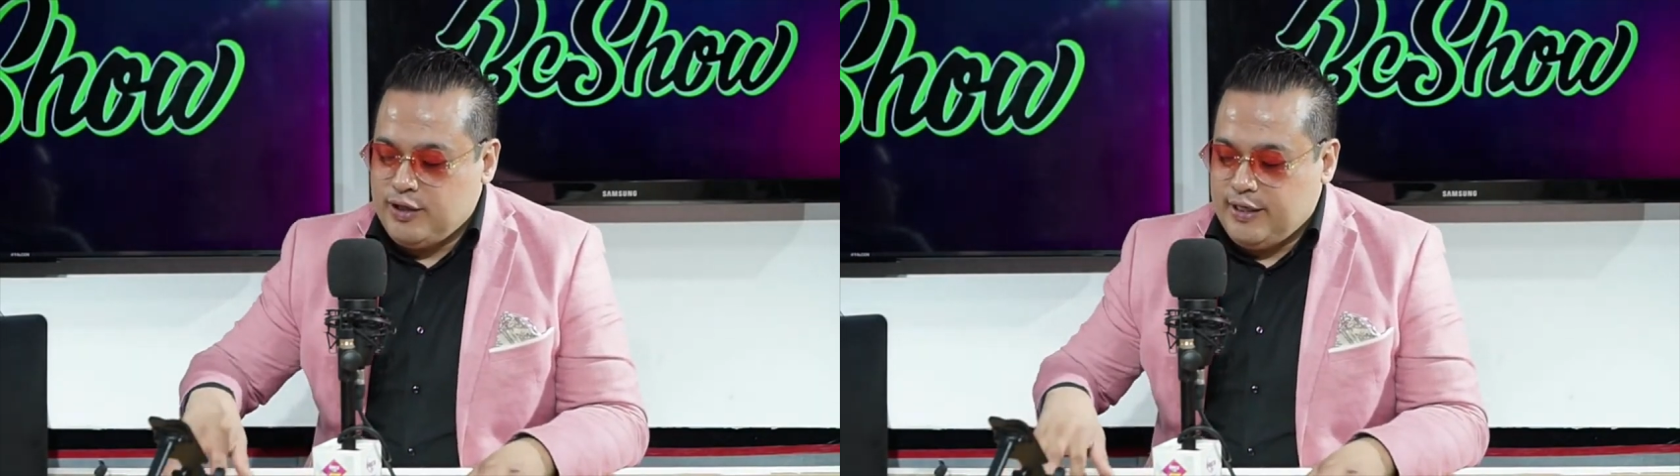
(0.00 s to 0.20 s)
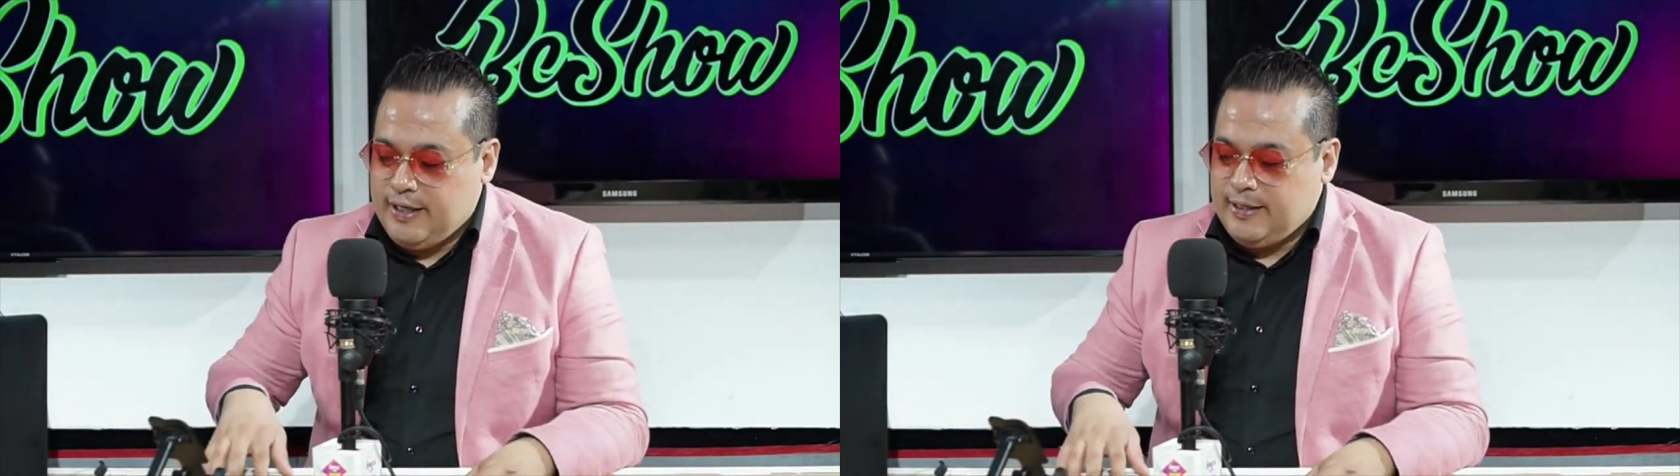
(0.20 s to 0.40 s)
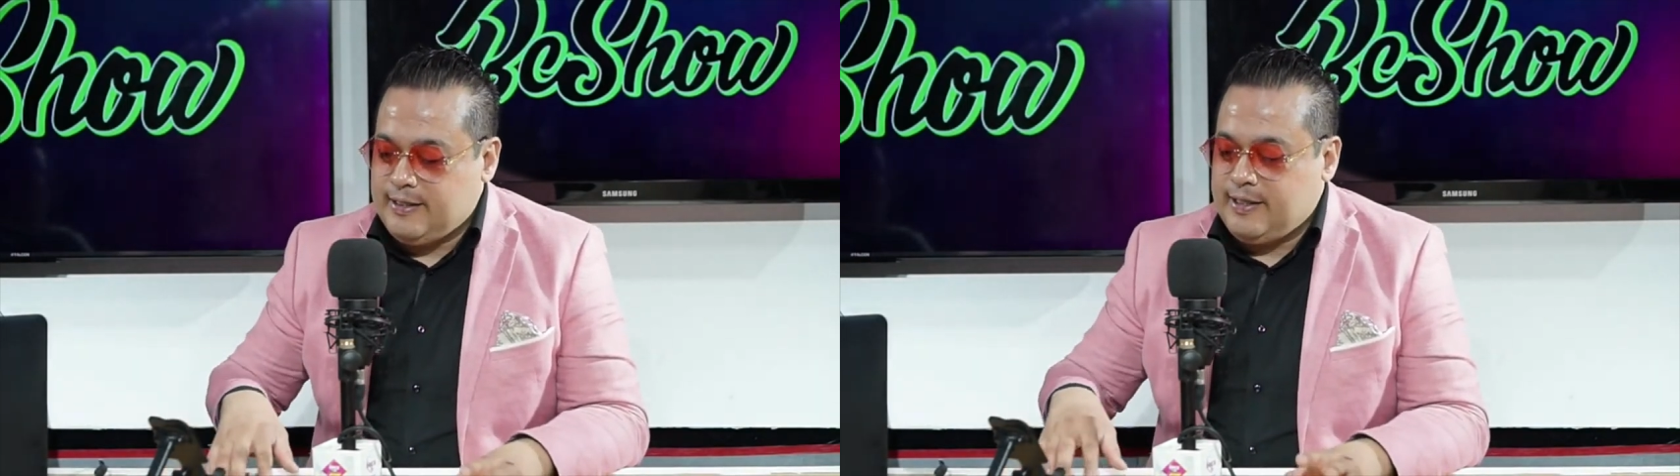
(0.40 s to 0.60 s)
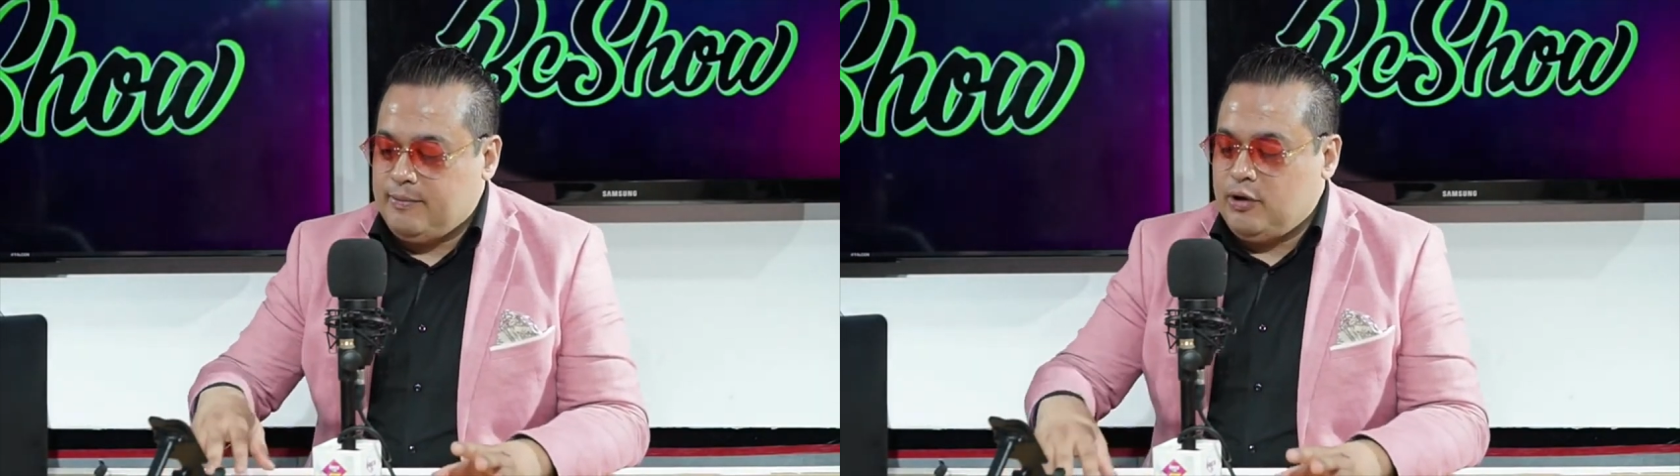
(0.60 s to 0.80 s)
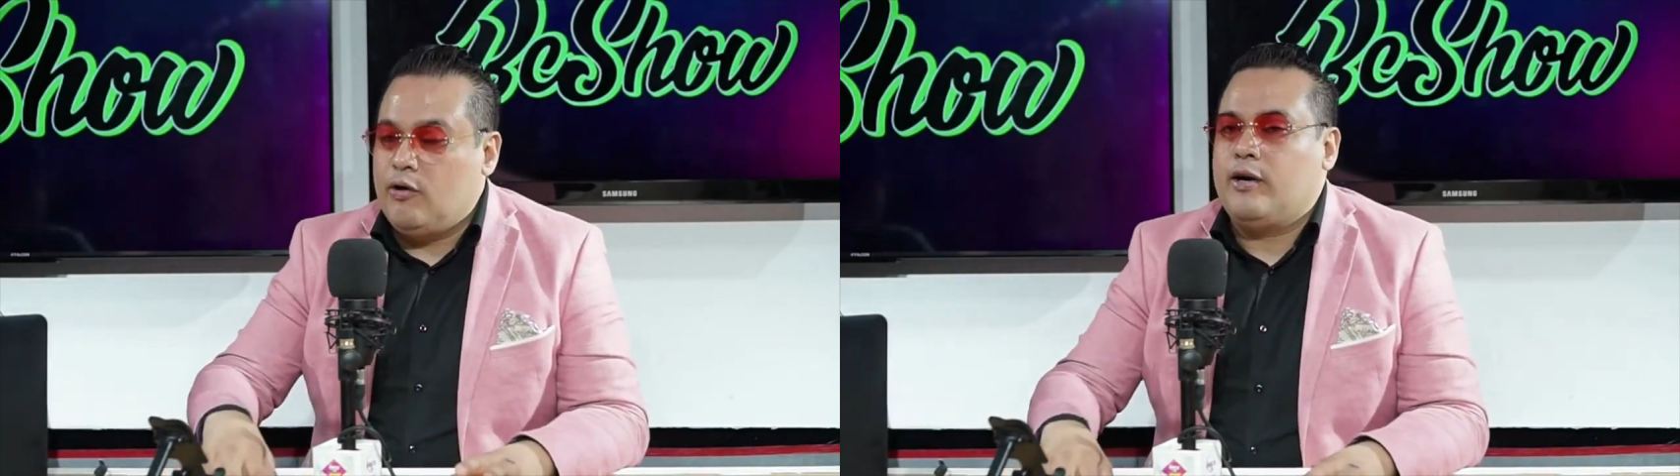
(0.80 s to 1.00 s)
en este
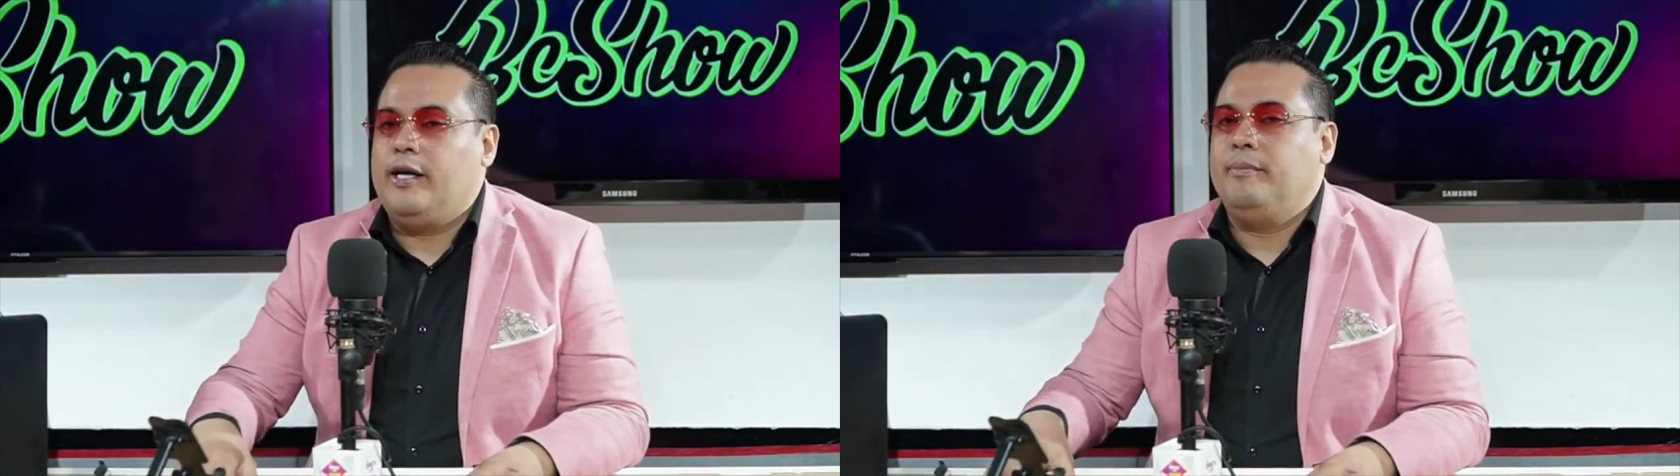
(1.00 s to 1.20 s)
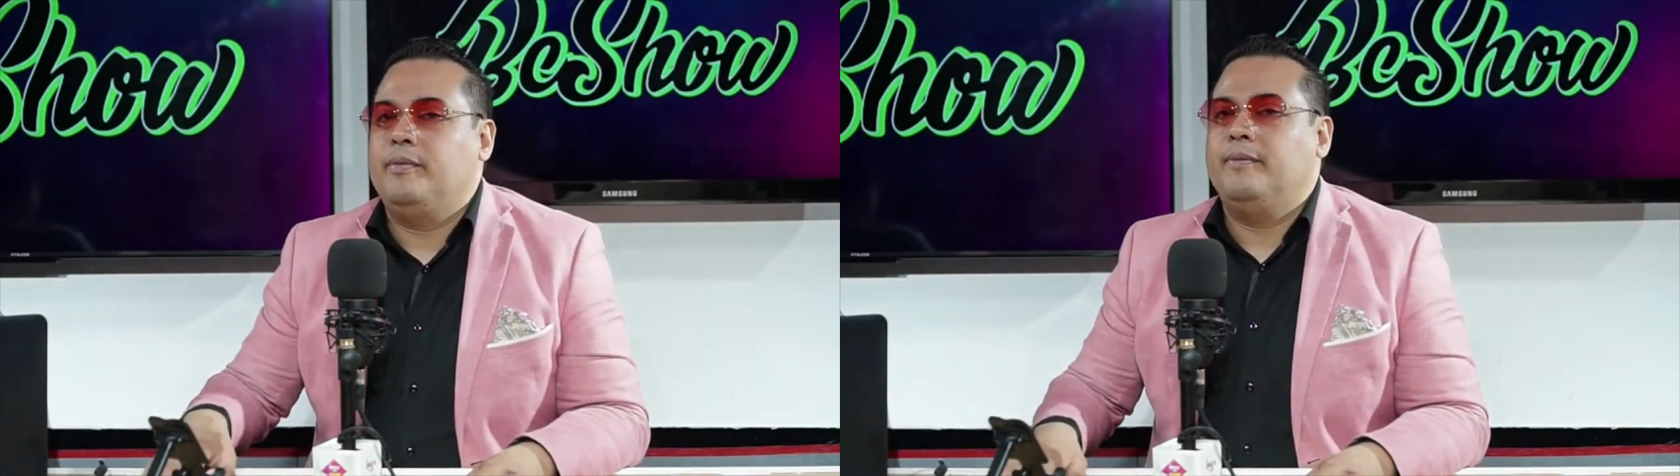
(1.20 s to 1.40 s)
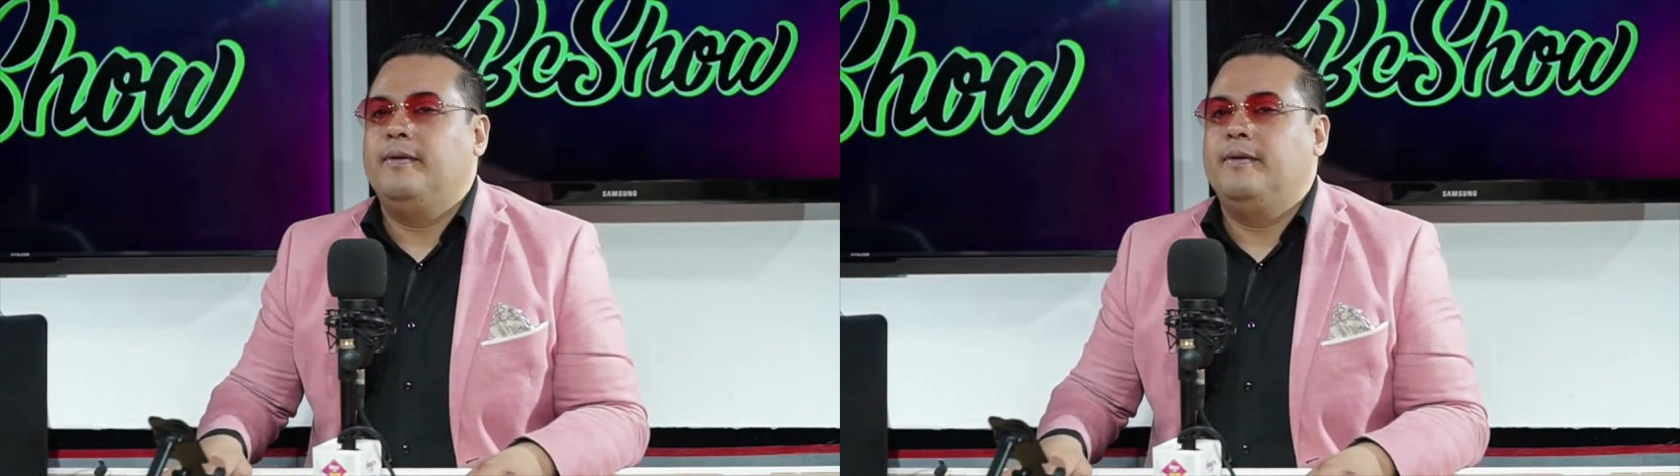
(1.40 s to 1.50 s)
videoclip